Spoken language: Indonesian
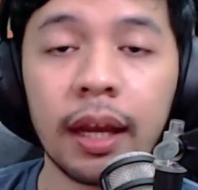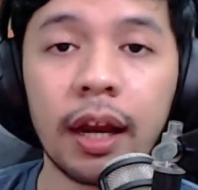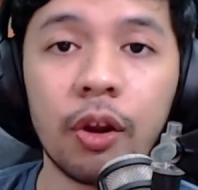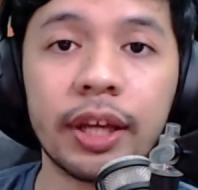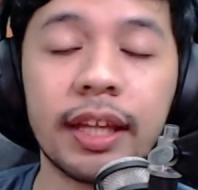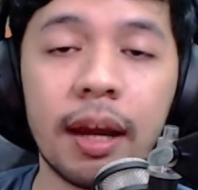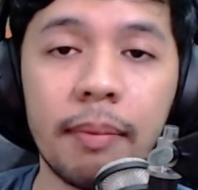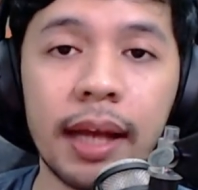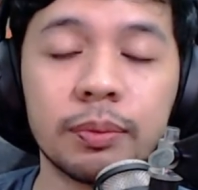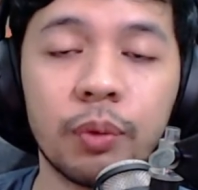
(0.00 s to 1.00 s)
Kalau kita
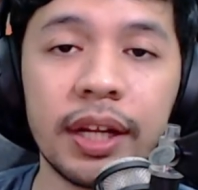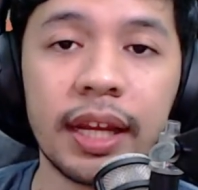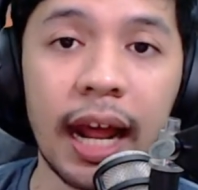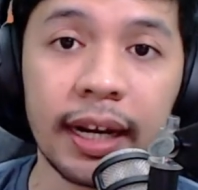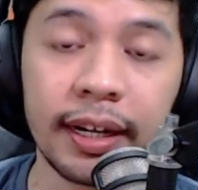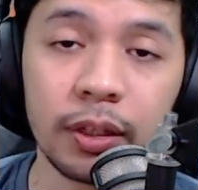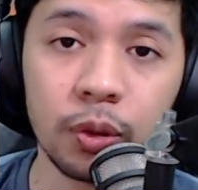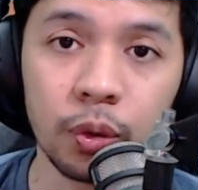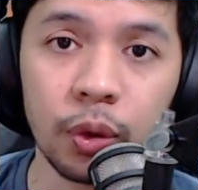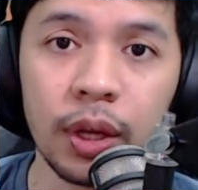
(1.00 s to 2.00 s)
ngebahas mulai dari Unreal
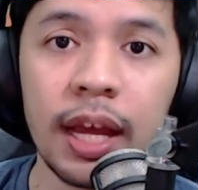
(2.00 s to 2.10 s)
dulu.